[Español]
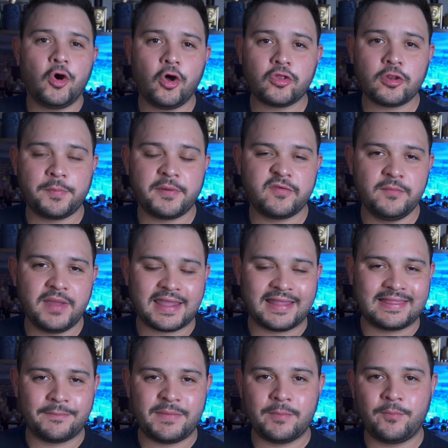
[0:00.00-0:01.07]
Otro perfume
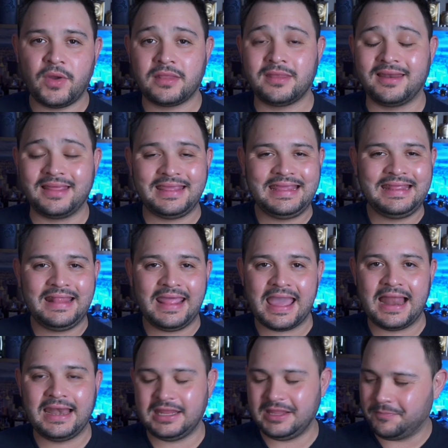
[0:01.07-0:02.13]
que también puede ser
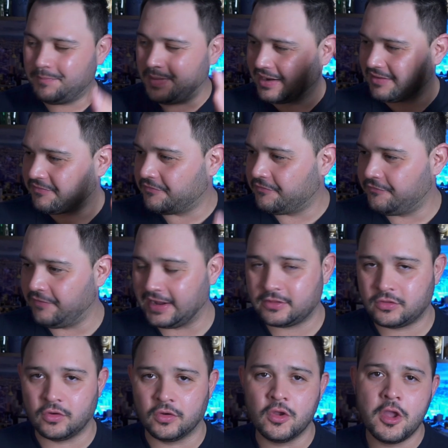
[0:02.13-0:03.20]
ideal y
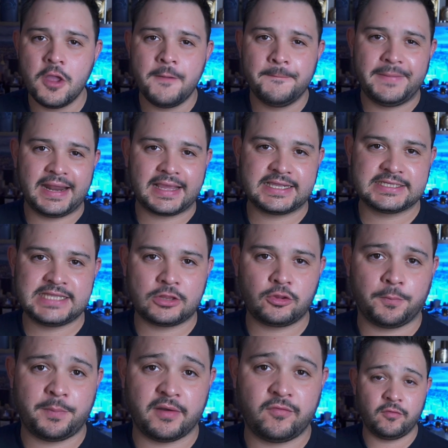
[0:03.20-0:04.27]
perfecto para que sea
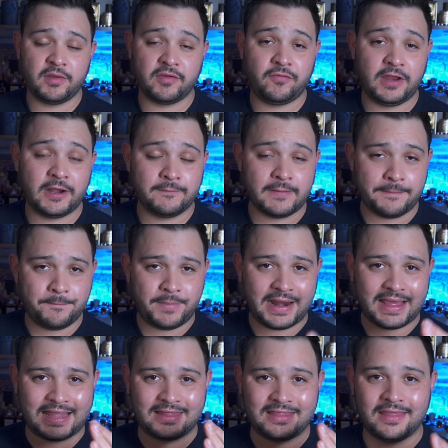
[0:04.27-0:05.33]
tu perfume firma,
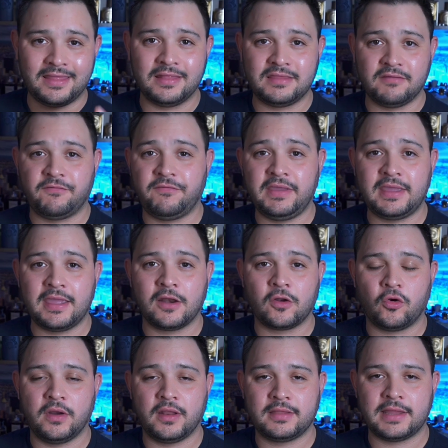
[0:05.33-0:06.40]
para que te
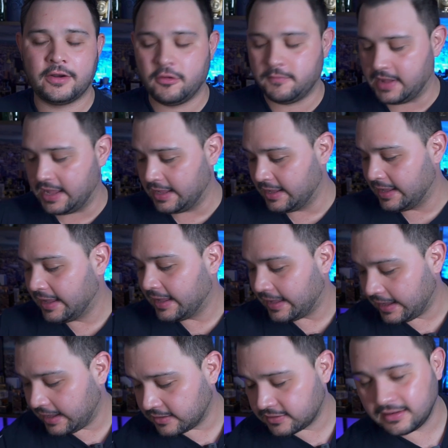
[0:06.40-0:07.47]
identifiquen con este aroma,
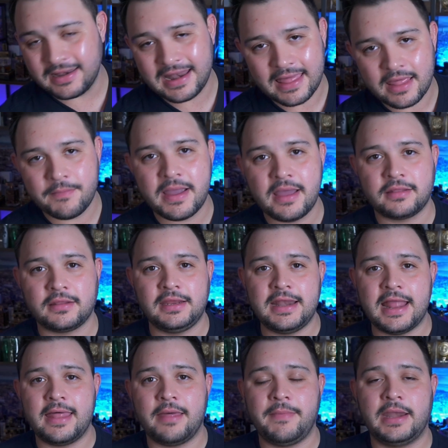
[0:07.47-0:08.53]
es nada más y
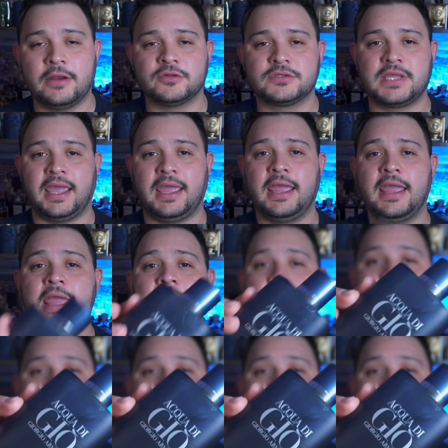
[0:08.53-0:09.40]
nada menos que